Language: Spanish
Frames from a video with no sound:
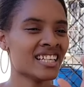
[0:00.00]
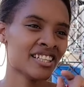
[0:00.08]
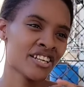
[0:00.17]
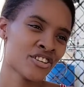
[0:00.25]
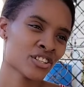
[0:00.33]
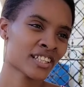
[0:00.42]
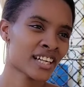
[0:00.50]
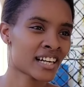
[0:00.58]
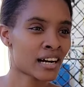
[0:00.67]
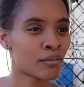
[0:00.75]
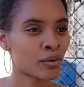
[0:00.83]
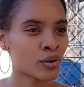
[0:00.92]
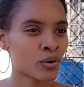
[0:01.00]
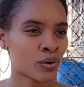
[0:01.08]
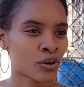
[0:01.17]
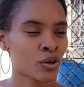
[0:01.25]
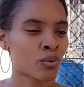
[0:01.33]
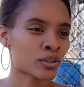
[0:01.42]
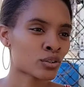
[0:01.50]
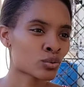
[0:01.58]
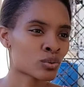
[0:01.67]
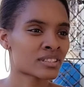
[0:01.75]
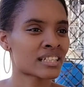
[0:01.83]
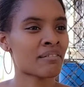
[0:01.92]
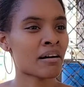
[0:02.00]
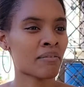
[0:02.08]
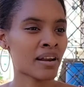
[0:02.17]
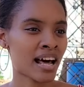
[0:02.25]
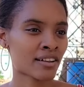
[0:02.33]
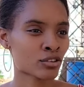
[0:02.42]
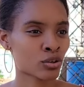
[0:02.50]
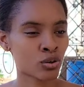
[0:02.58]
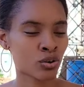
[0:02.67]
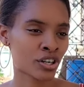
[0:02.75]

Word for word: El niño te grabó hoy cuando tú estabas hablando